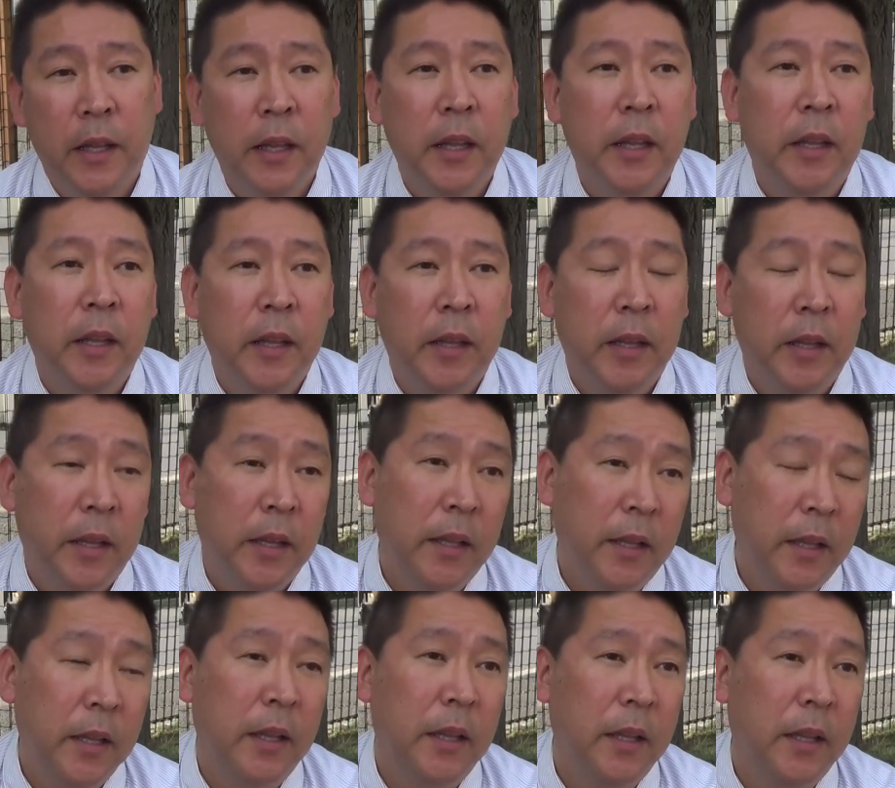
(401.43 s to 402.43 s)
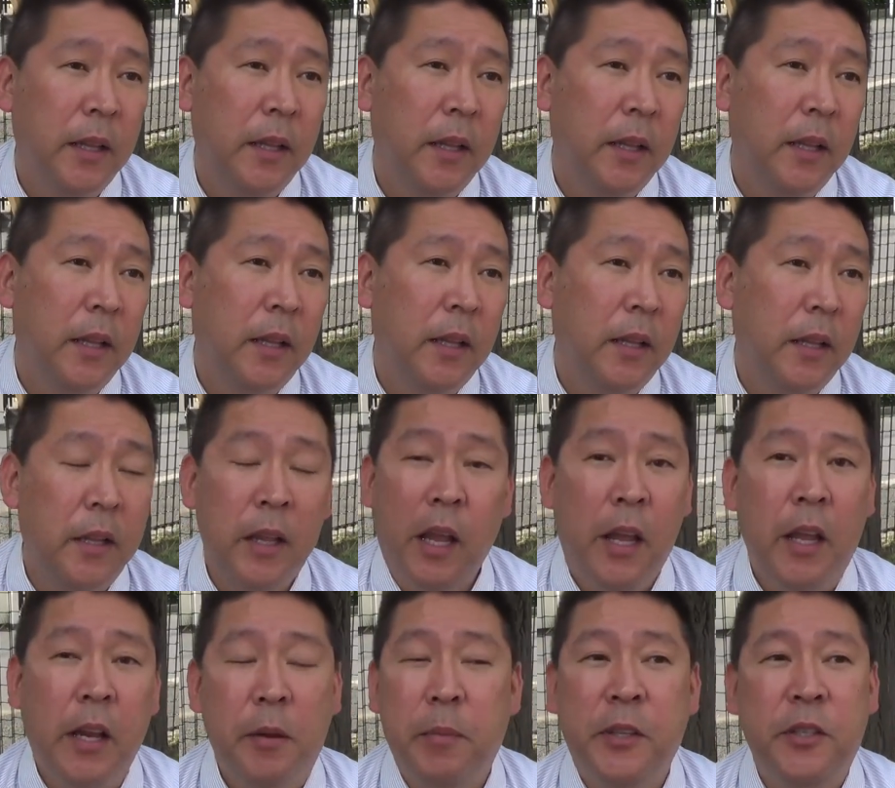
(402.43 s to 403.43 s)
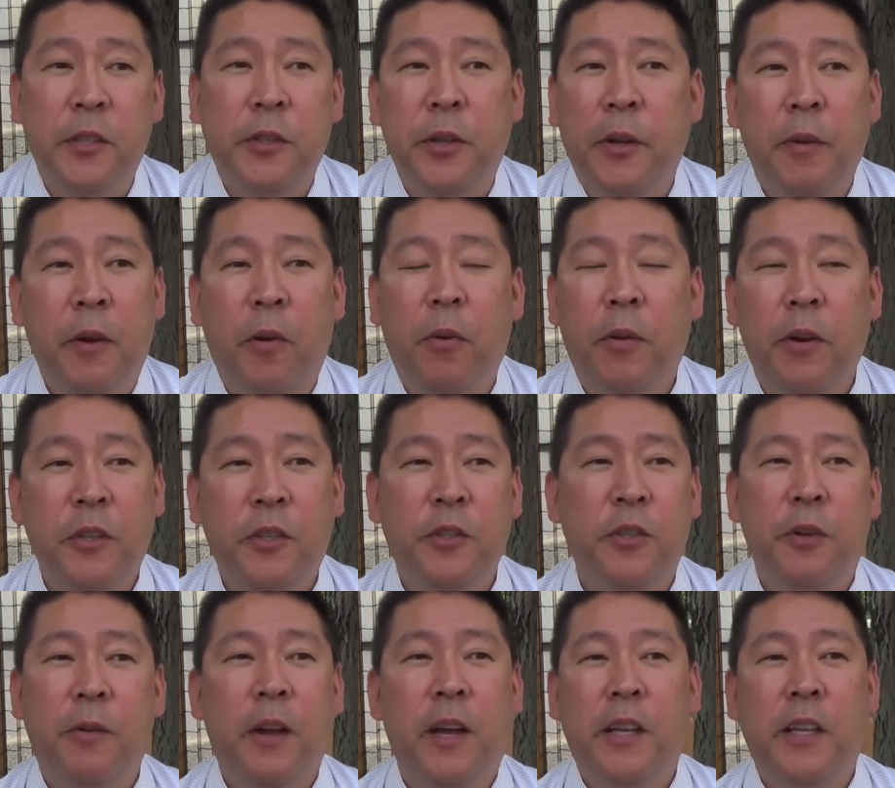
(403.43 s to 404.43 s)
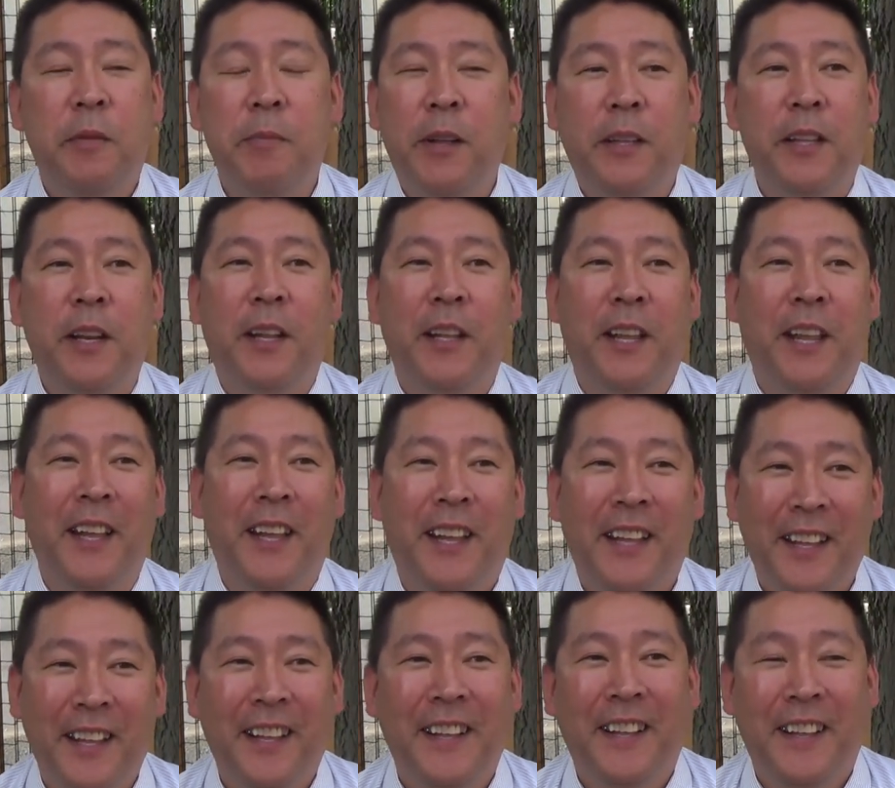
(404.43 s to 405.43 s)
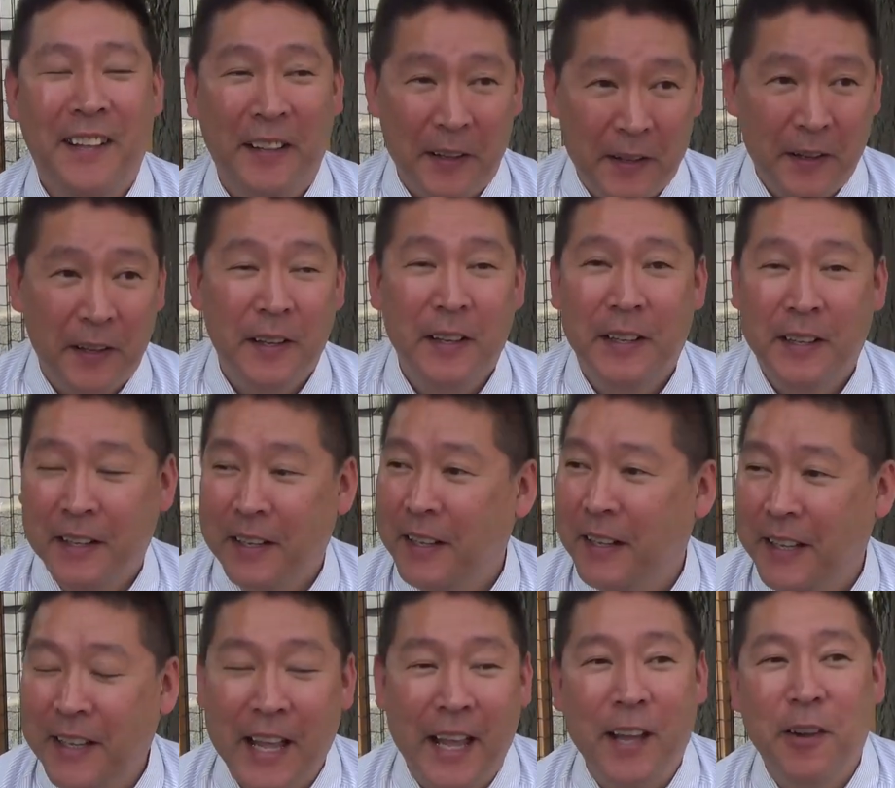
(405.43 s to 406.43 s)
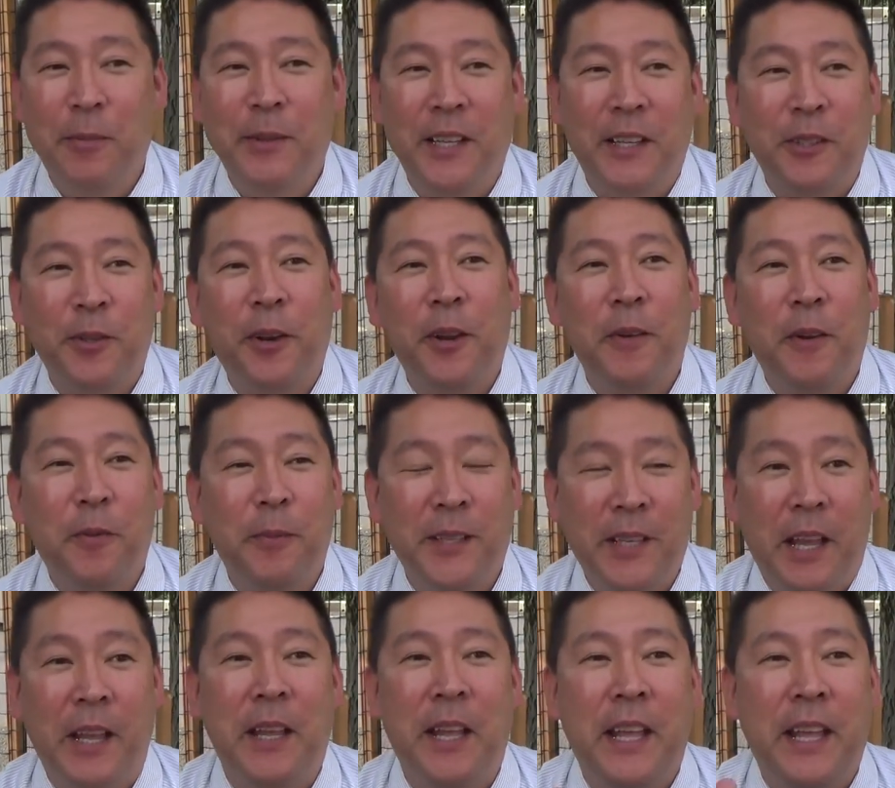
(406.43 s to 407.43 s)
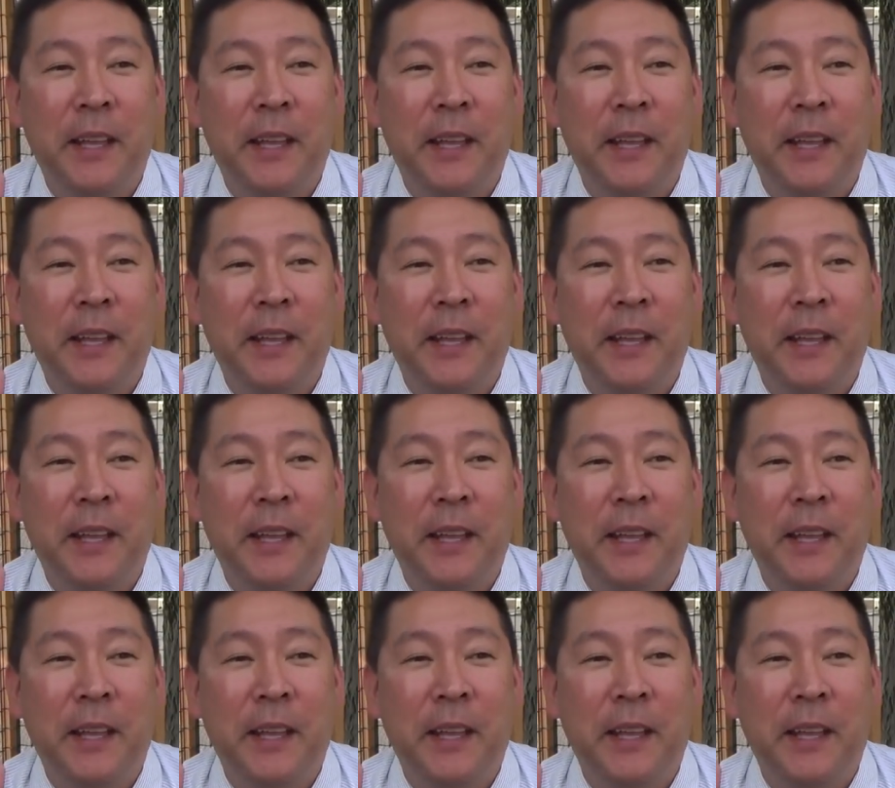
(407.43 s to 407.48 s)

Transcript: いや2通いるでしょいやいや別にそれは法律上は決まってないで YouTube 見てるといやいやごめんなさいそれはごめんなさい